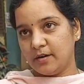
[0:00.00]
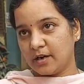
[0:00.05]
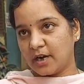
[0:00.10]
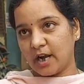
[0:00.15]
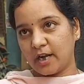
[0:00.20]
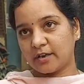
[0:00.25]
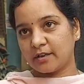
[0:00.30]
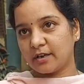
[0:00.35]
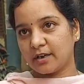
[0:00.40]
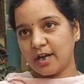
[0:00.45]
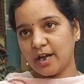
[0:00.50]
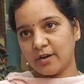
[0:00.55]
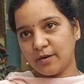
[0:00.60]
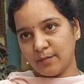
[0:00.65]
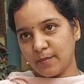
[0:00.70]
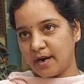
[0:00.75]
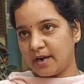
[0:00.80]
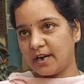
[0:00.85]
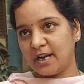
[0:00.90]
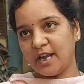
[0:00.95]
కలెక్టర్ గారు
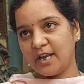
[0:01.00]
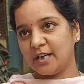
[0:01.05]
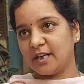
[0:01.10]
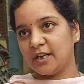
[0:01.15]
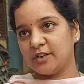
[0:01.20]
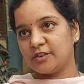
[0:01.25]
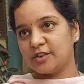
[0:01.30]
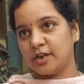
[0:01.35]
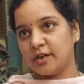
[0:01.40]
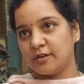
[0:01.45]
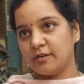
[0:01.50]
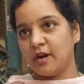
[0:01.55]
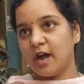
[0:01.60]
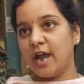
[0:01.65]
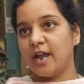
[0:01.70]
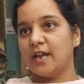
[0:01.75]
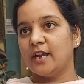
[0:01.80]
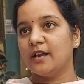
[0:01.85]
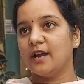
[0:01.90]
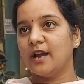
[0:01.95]
మండలానికి ఇచ్చారు
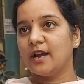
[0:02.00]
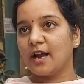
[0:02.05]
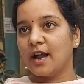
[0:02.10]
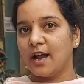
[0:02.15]
అయినా